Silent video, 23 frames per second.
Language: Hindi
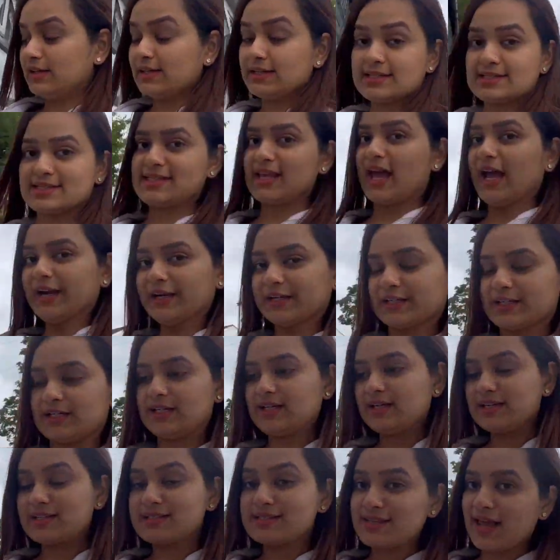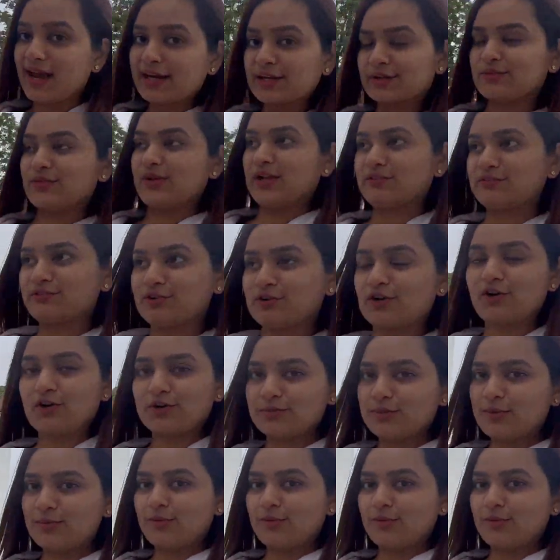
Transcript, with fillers: एग्जैक्ट एग्जैक्ट ट्वेल्व ओ क्लॉक में